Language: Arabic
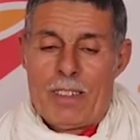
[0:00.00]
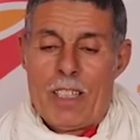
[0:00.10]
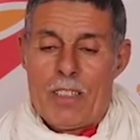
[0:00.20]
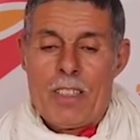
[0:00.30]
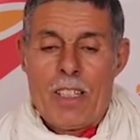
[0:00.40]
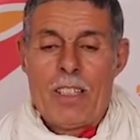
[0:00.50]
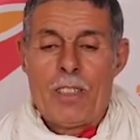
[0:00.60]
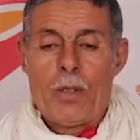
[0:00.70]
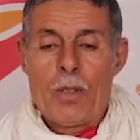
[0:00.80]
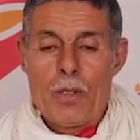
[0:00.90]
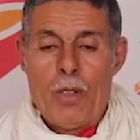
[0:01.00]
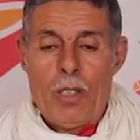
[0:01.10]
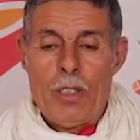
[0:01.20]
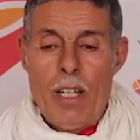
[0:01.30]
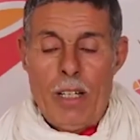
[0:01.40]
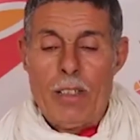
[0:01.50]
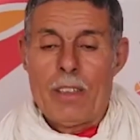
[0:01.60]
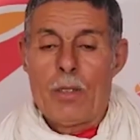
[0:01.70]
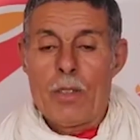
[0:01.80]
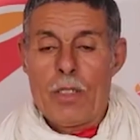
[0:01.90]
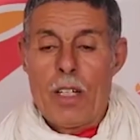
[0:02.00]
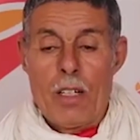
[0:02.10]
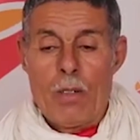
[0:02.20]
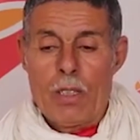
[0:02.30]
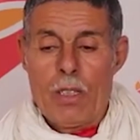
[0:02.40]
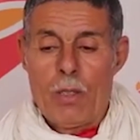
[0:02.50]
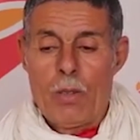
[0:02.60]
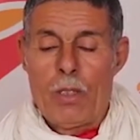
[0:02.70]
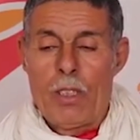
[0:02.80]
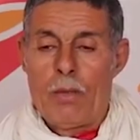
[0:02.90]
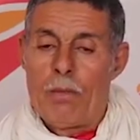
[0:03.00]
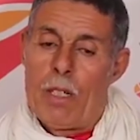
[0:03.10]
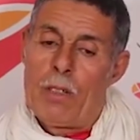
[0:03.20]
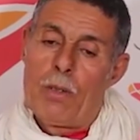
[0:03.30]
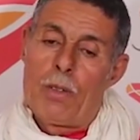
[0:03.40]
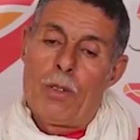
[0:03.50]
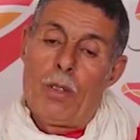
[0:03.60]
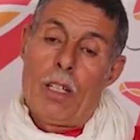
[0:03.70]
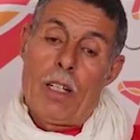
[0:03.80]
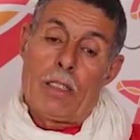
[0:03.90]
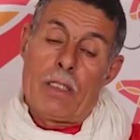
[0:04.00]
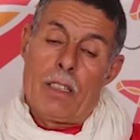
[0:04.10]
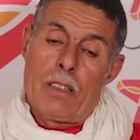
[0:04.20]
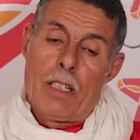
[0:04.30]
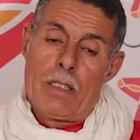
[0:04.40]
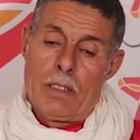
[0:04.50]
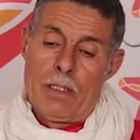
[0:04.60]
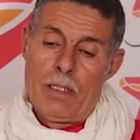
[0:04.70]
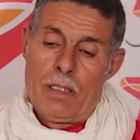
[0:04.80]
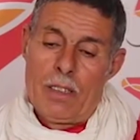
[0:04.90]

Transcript: داكشي اللي دوزو علينا حنا دوك السنوات الاولين ما دوزو على الاسره الثانيه